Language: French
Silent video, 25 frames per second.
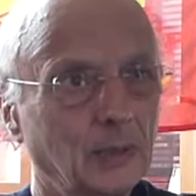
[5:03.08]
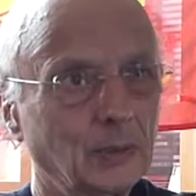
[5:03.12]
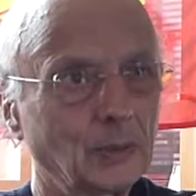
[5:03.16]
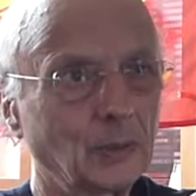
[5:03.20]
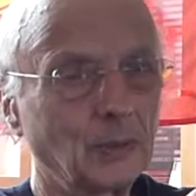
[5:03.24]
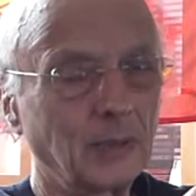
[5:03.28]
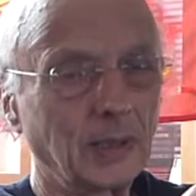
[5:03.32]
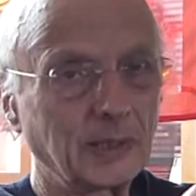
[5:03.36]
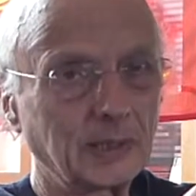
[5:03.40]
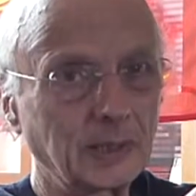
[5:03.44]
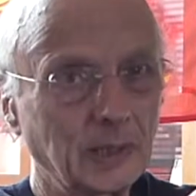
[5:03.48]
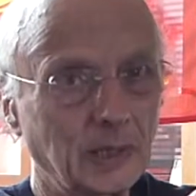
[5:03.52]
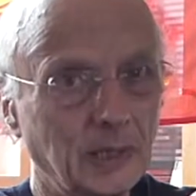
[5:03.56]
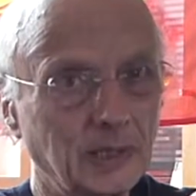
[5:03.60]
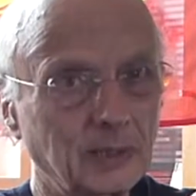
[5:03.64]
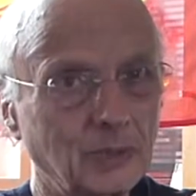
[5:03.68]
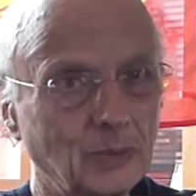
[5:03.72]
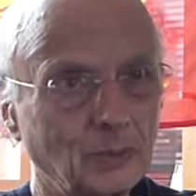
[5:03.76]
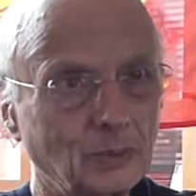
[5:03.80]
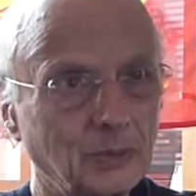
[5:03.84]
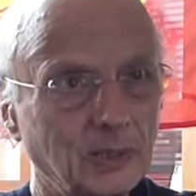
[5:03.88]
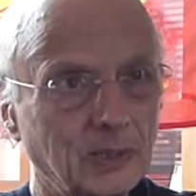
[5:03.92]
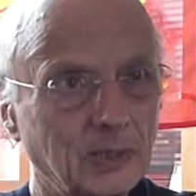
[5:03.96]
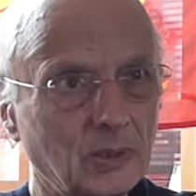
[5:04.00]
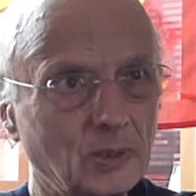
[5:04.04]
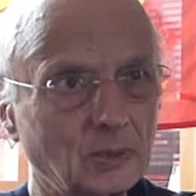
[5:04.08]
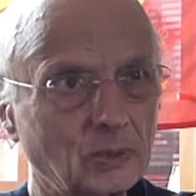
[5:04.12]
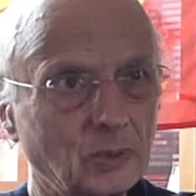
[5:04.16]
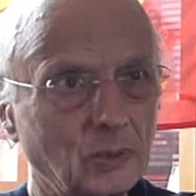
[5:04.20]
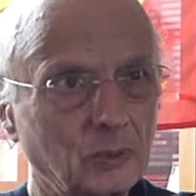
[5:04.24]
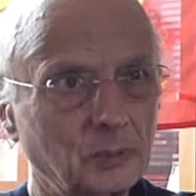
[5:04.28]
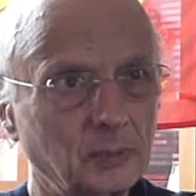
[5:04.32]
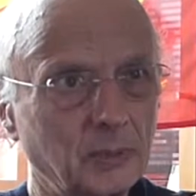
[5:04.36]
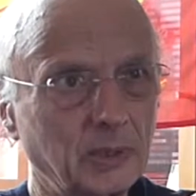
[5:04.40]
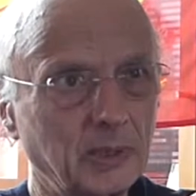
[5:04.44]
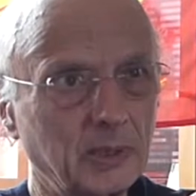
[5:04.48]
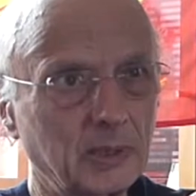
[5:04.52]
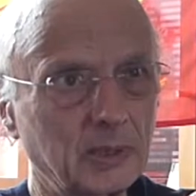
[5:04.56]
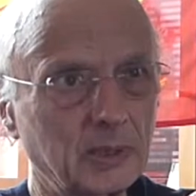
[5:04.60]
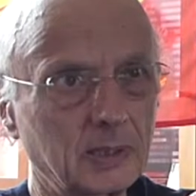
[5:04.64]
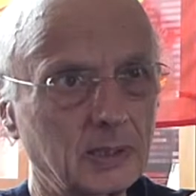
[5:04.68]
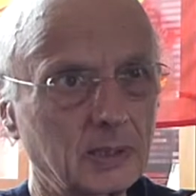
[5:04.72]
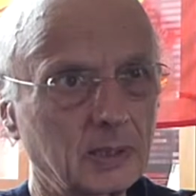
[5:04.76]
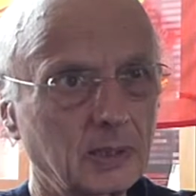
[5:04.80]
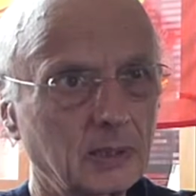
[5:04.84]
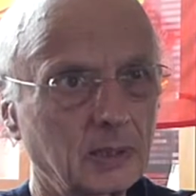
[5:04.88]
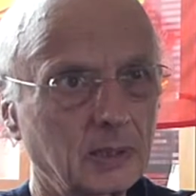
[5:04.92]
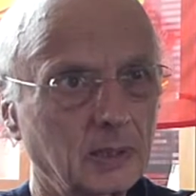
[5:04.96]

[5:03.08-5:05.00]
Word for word: de la direction des entreprises